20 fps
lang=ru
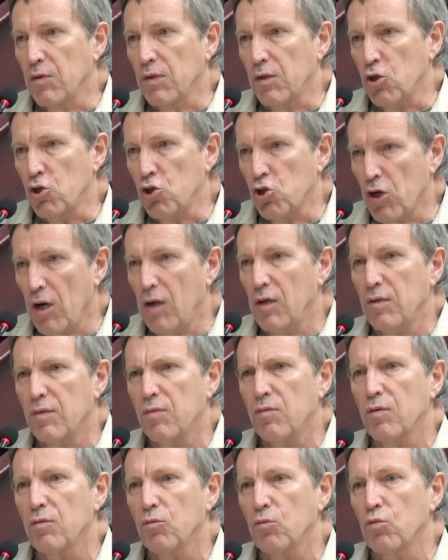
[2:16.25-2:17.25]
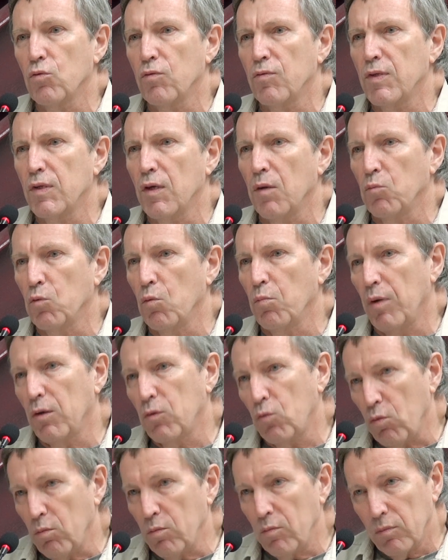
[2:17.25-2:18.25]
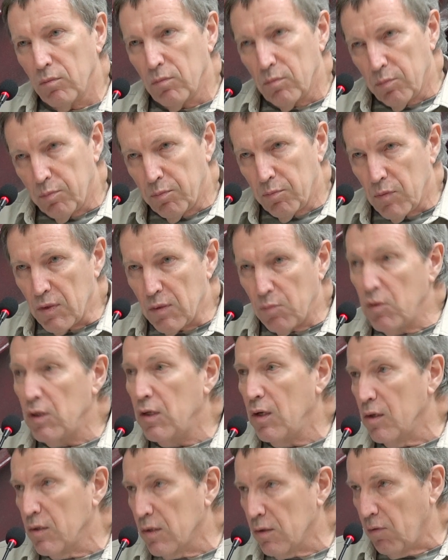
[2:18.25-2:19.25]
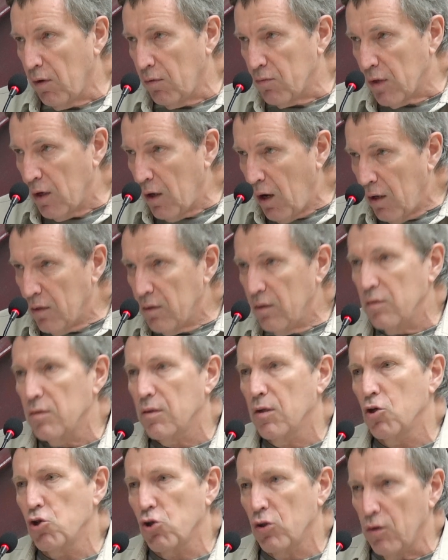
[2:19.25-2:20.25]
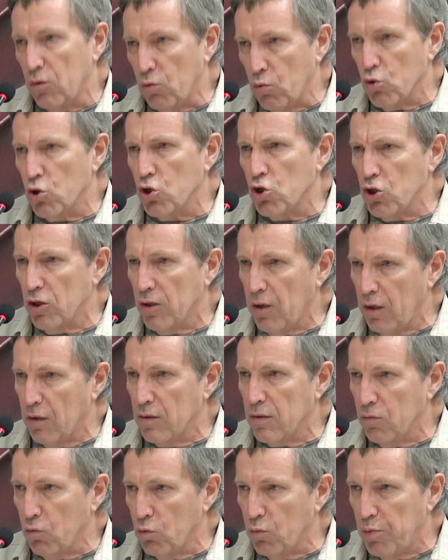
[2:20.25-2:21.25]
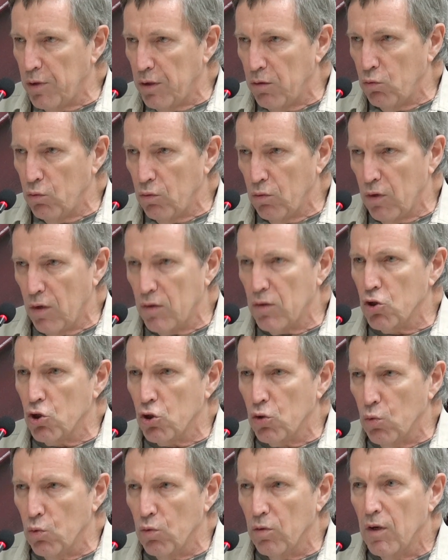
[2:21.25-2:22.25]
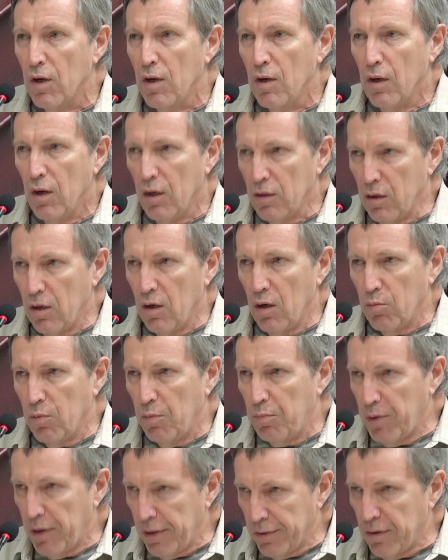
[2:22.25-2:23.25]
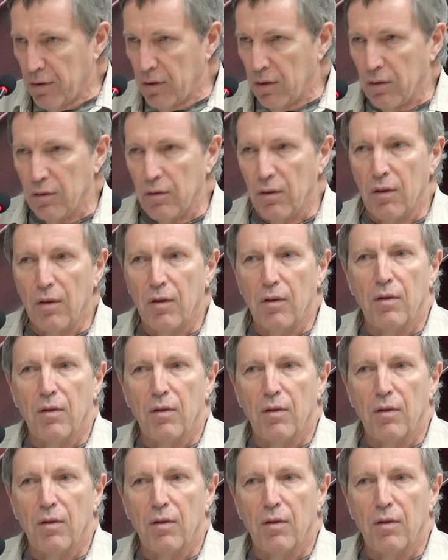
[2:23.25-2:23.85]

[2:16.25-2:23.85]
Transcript: восхищались тут всем, но потом изменили свои взгляды, значит, и тоже считалось в тот период у нас, что они как бы предали